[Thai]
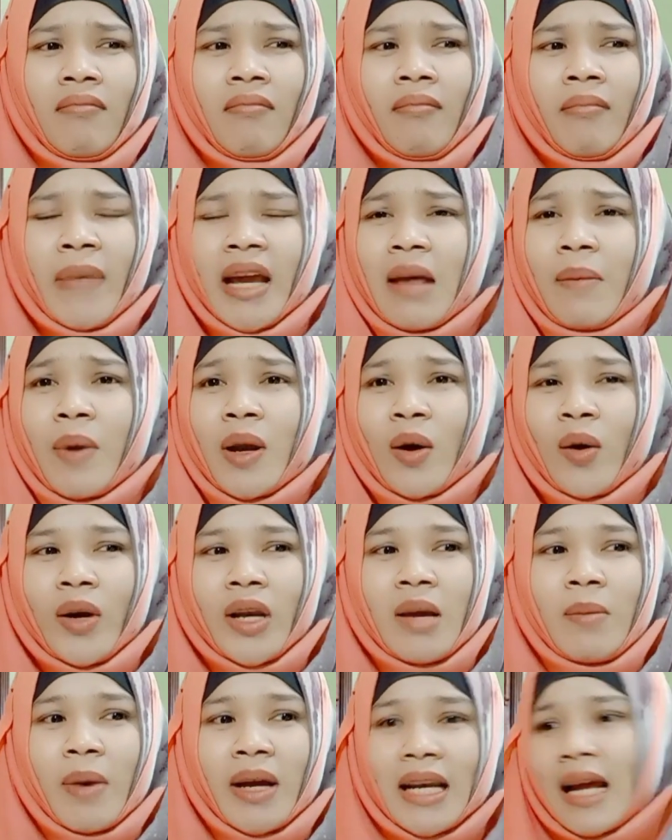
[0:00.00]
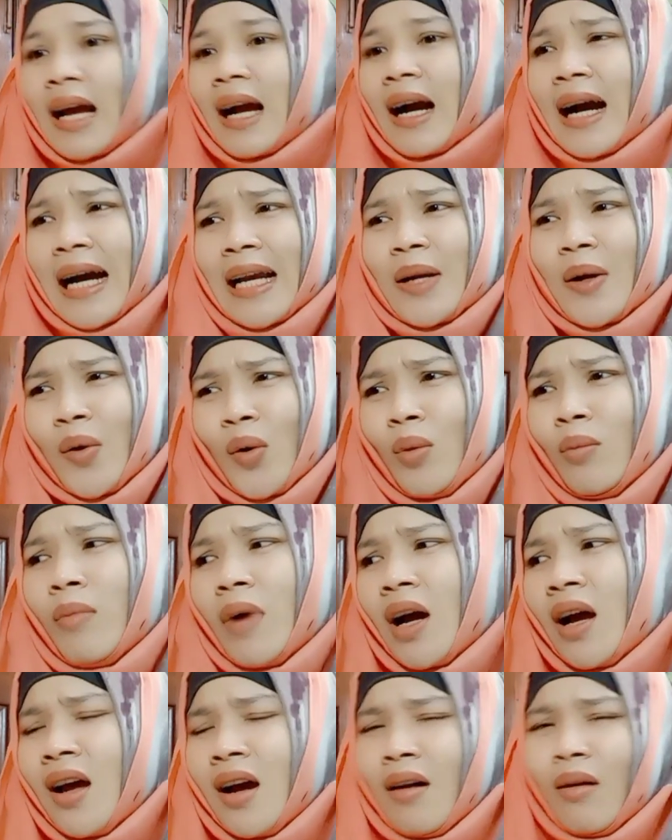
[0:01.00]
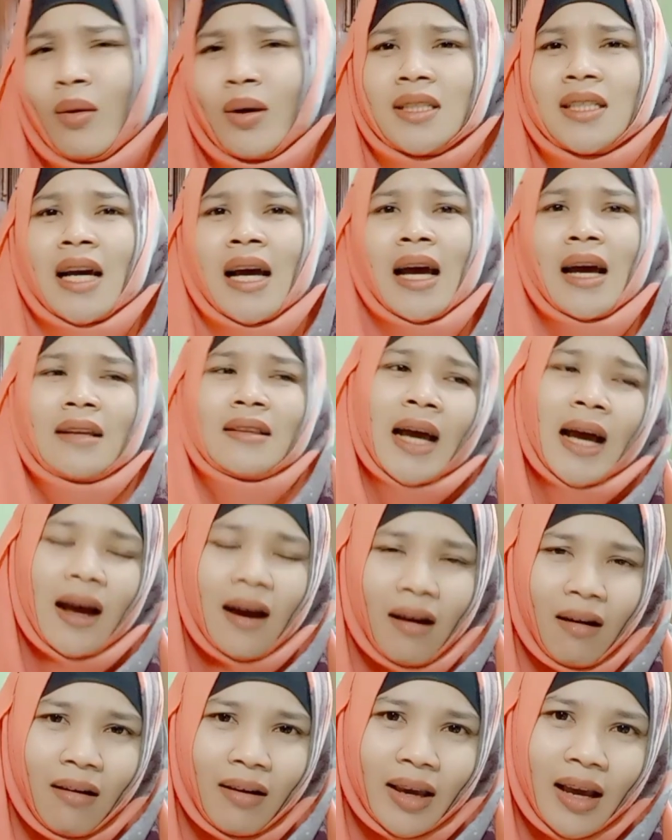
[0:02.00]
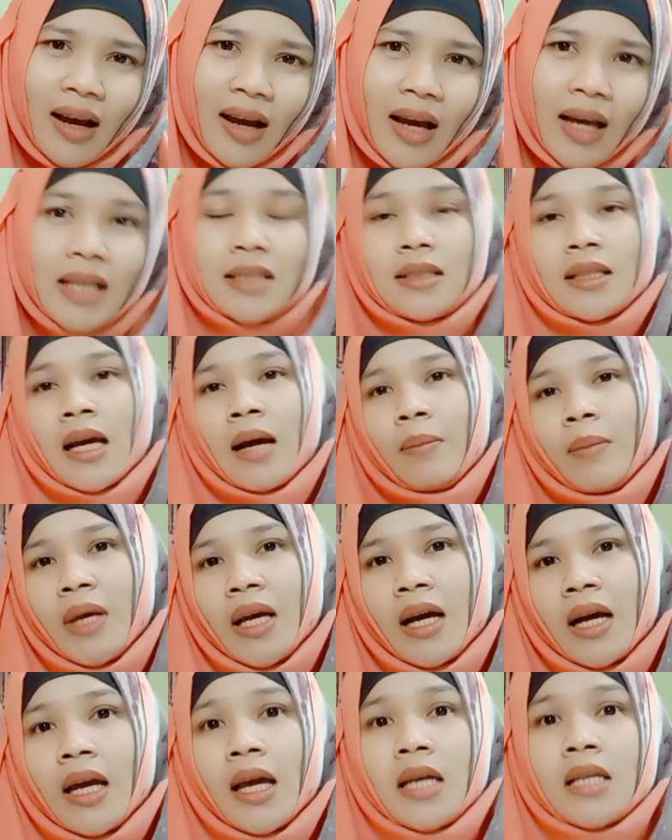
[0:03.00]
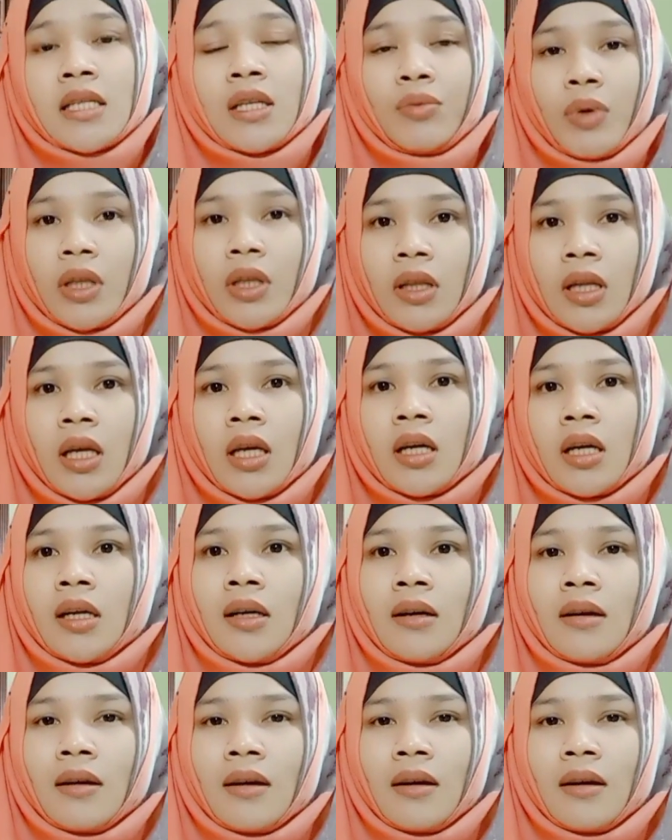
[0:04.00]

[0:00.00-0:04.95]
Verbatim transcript: ไม่ได้เป็นคนที่มานั่งกัดกลุ่มว่าโอ๊ยจะหาทางออกยังไงจะทำยังไงให้ชีวิตดีขึ้น